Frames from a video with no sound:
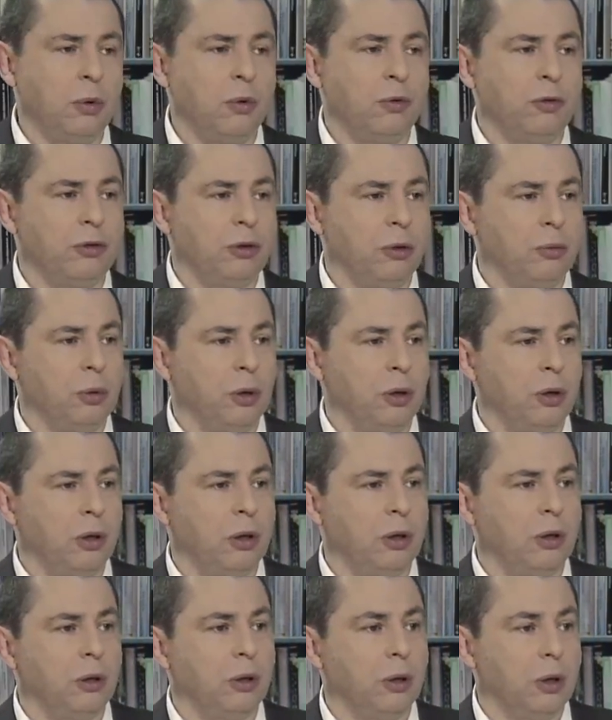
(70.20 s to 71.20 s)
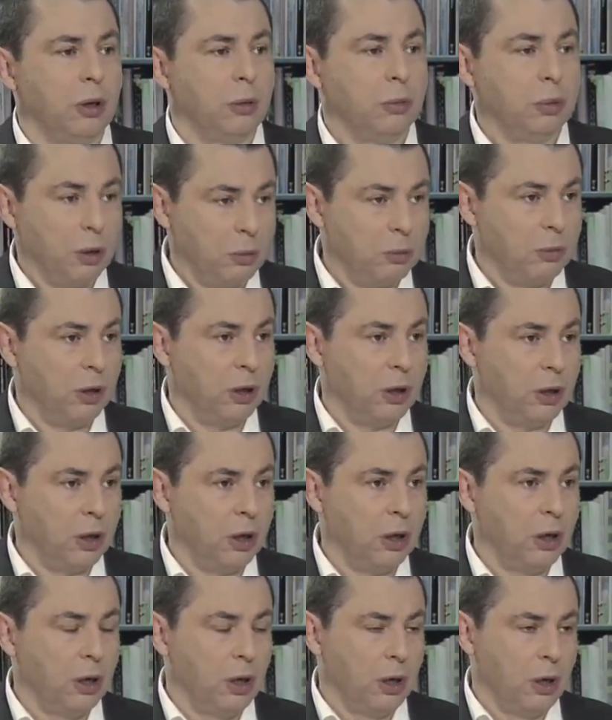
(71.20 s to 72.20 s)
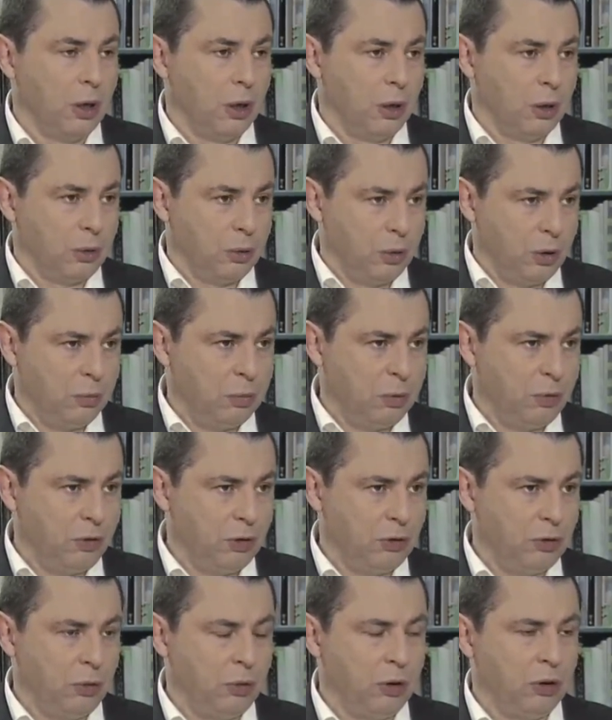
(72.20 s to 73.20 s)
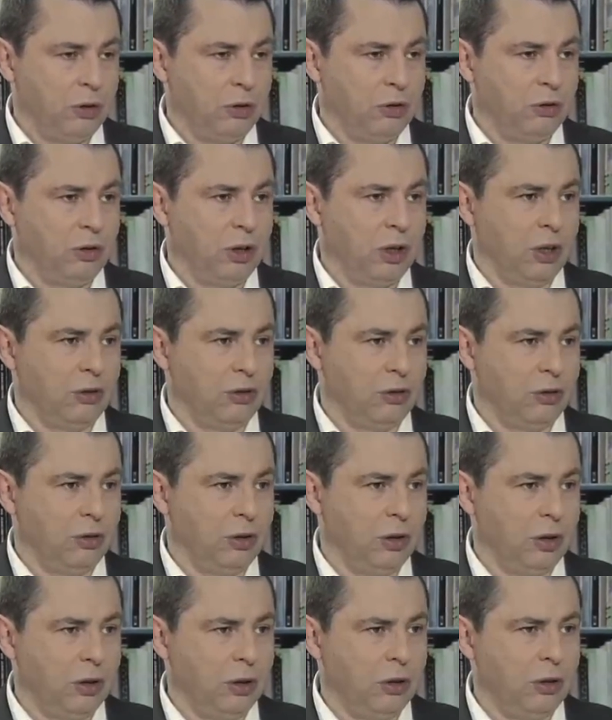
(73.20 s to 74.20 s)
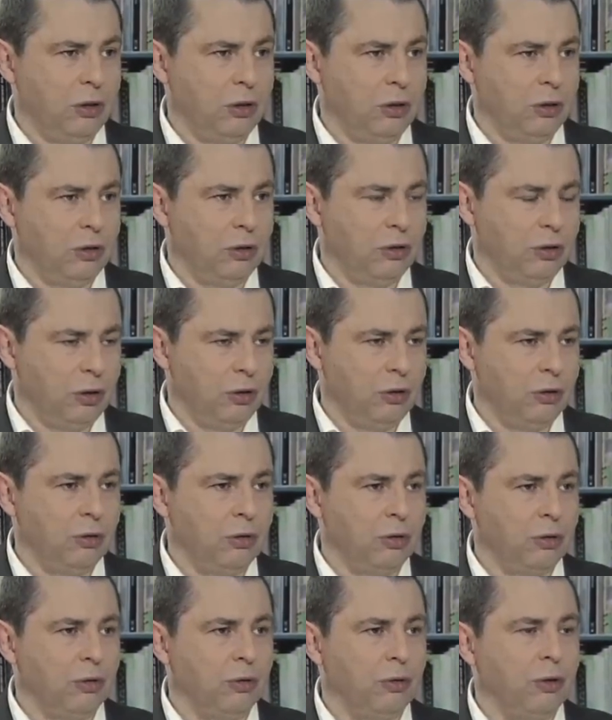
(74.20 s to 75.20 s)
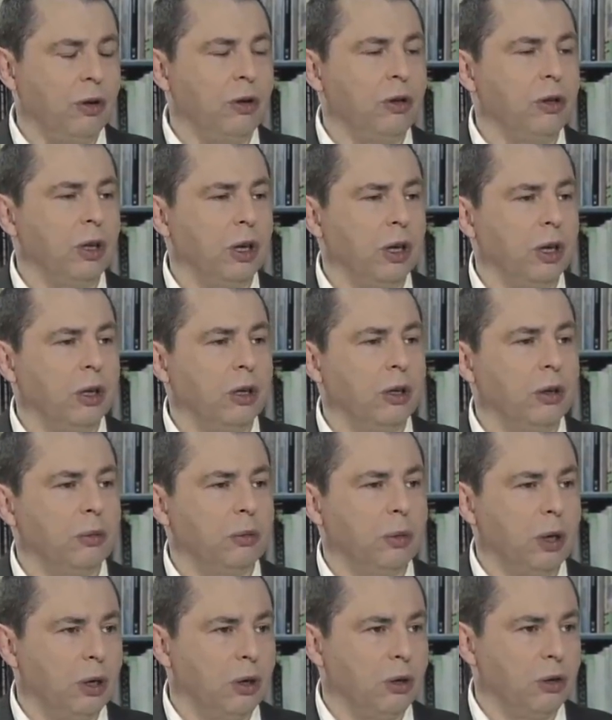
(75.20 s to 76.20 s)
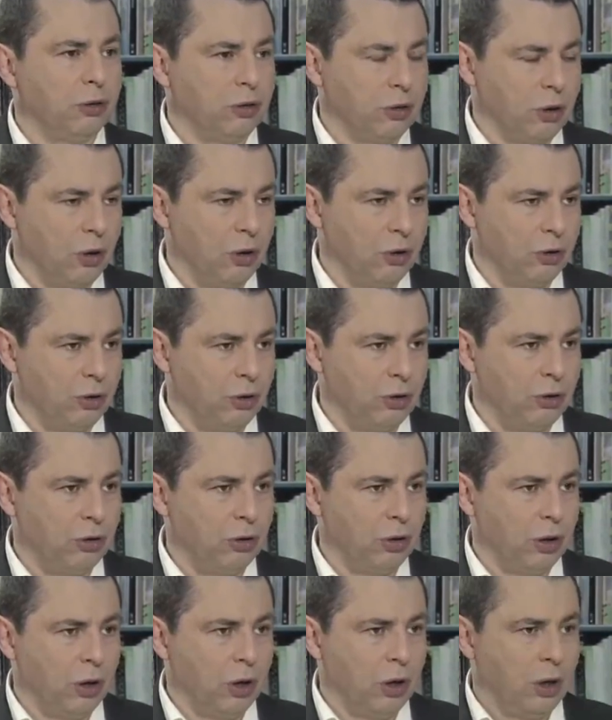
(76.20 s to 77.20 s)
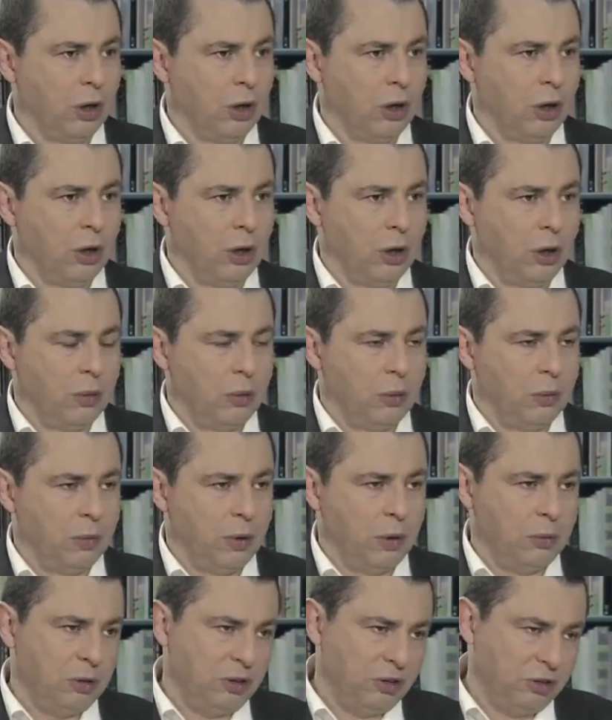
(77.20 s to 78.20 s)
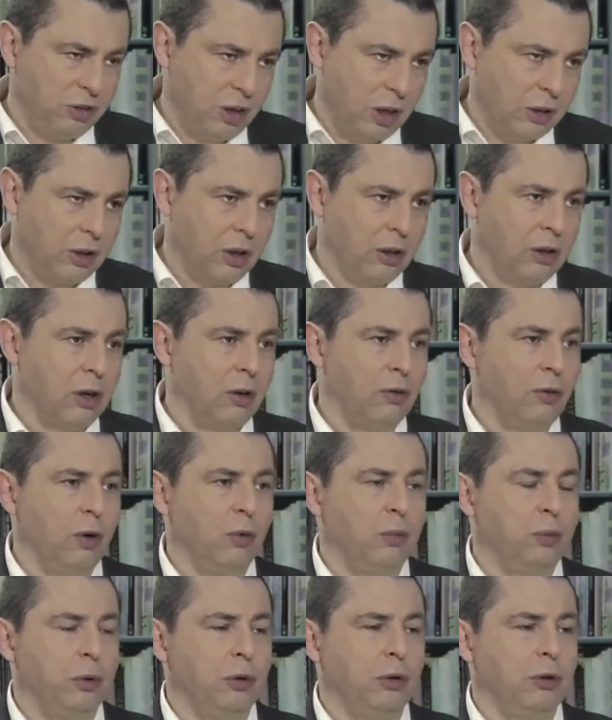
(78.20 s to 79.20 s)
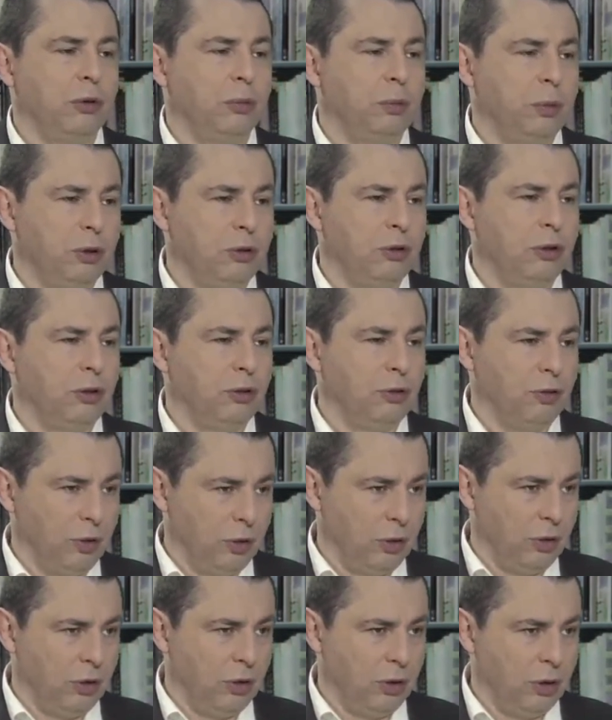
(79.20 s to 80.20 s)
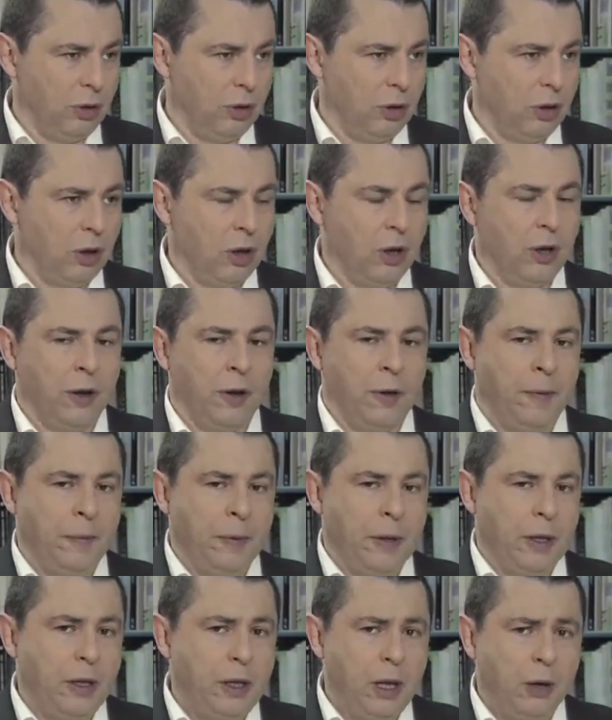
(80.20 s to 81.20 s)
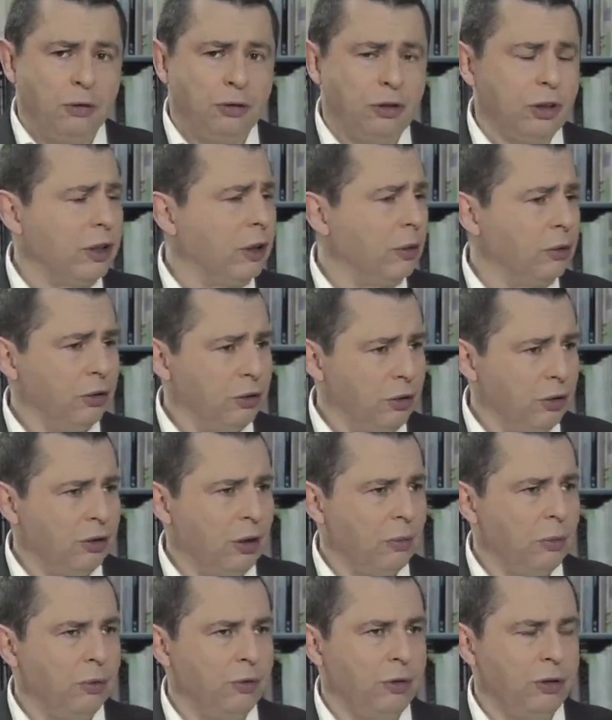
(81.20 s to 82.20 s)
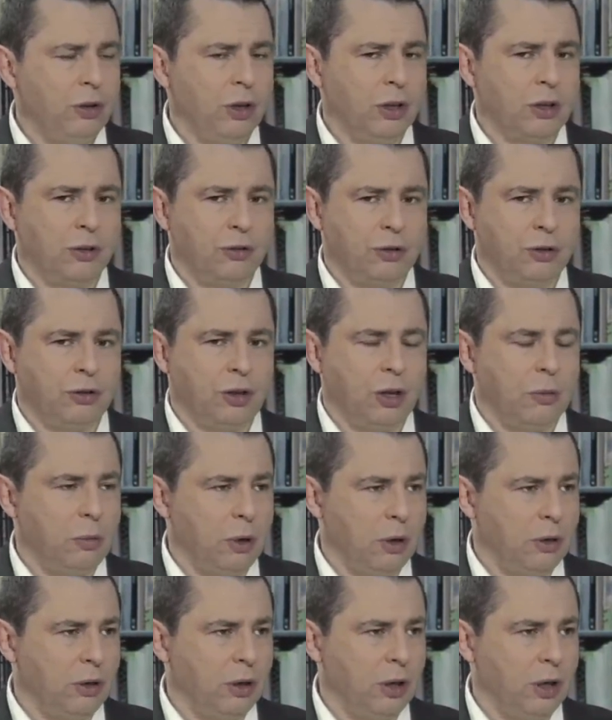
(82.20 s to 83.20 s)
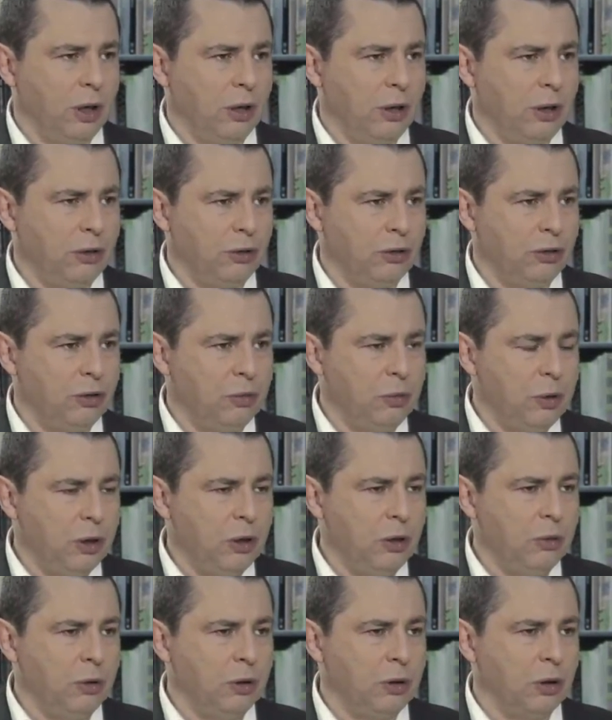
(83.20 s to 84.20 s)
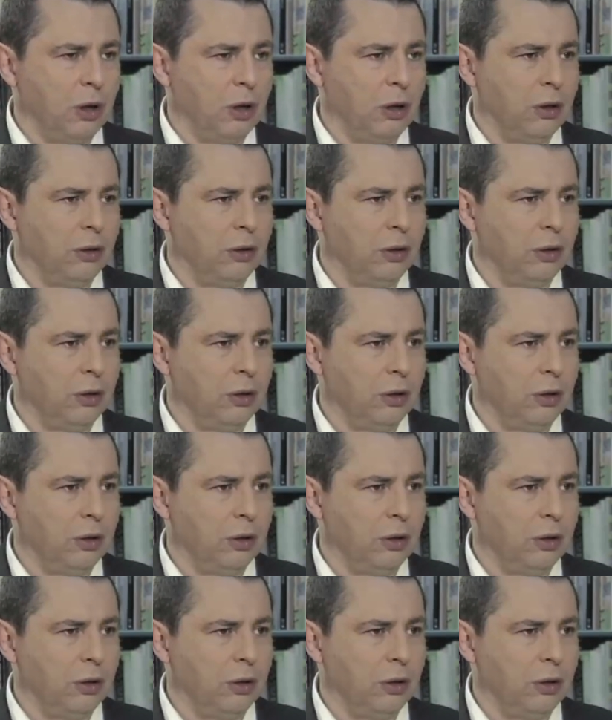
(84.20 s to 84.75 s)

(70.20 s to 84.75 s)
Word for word: było wystąpienie premiera, który powiedział jednoznacznie, że wojna ma rozgorzeć. Premier zaatakował PiS, PiS jest winny. I dał sygnał, to jest niesamowicie, jak te wszystkie media zmieniły ton.